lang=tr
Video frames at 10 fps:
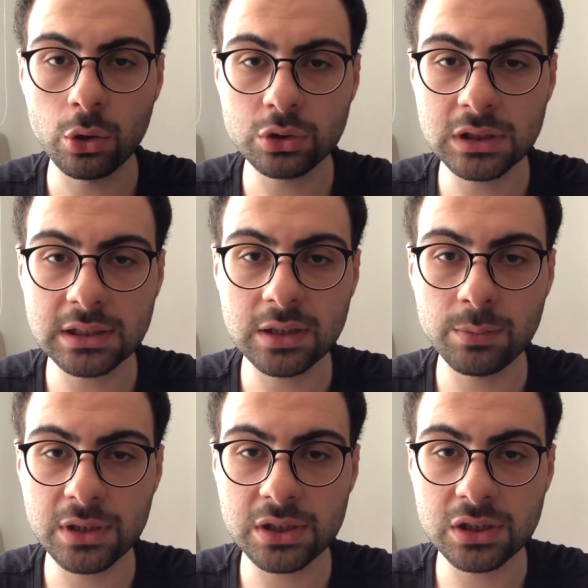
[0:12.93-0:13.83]

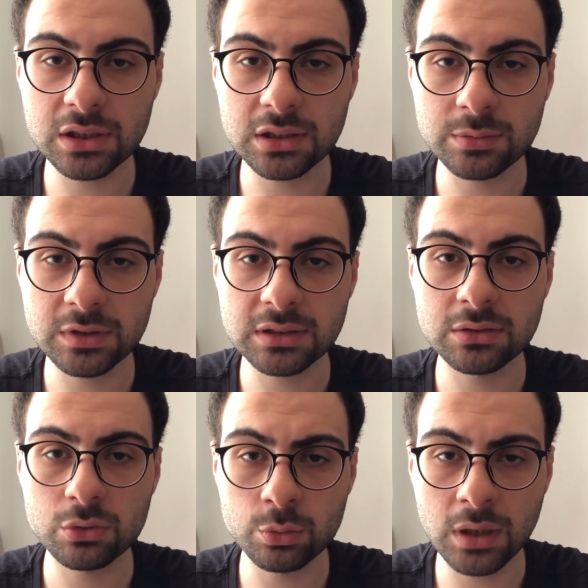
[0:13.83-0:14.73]
Öncelikle beşinci
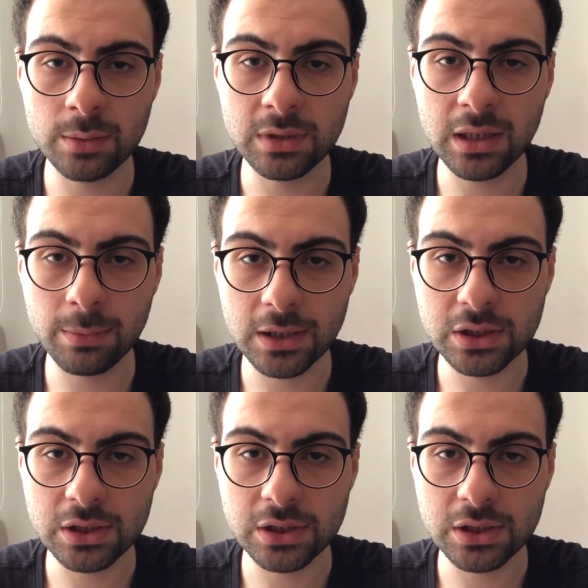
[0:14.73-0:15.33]
tadımız umami ile